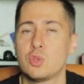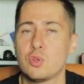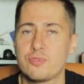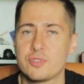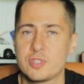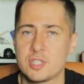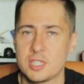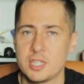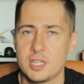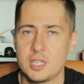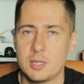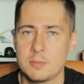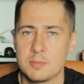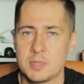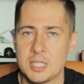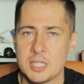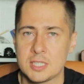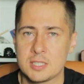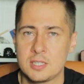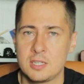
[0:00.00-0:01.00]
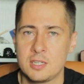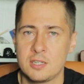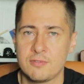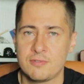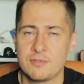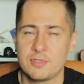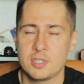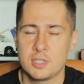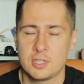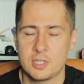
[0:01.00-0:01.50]
но в целом, если
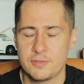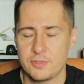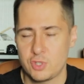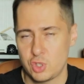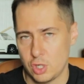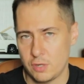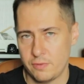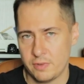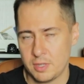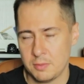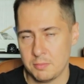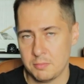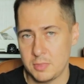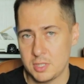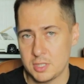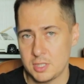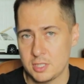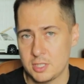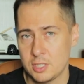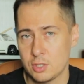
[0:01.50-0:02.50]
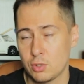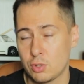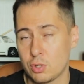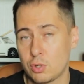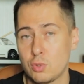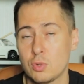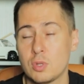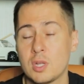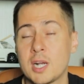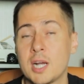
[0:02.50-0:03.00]
вы новичок в этом бизнесе, то
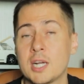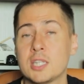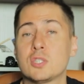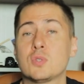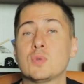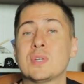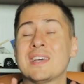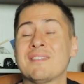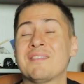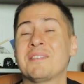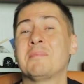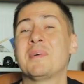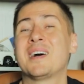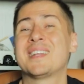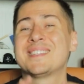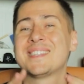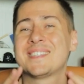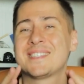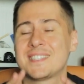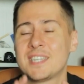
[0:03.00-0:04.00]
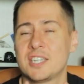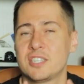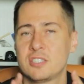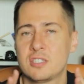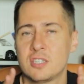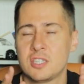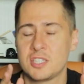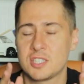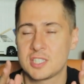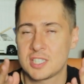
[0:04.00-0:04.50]
такую локацию я вам
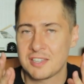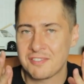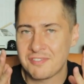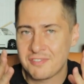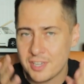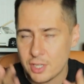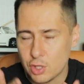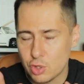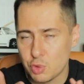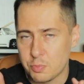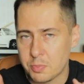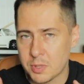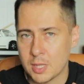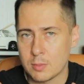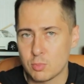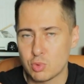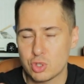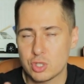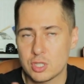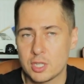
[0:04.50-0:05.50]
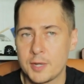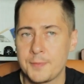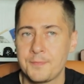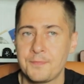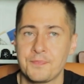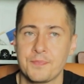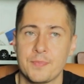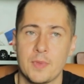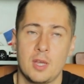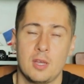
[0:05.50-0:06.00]
однозначно не советую, потому что,
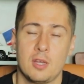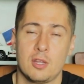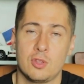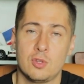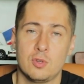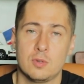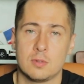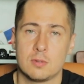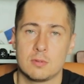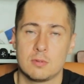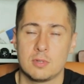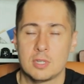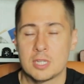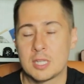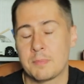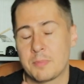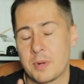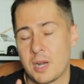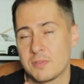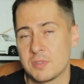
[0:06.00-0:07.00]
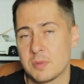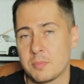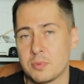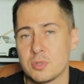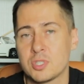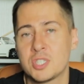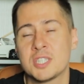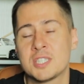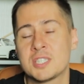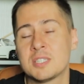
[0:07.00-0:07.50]
ну, это правда,
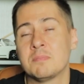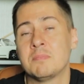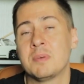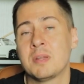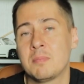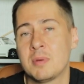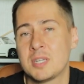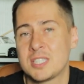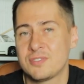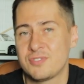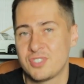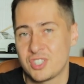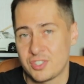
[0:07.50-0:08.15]
получается борьба за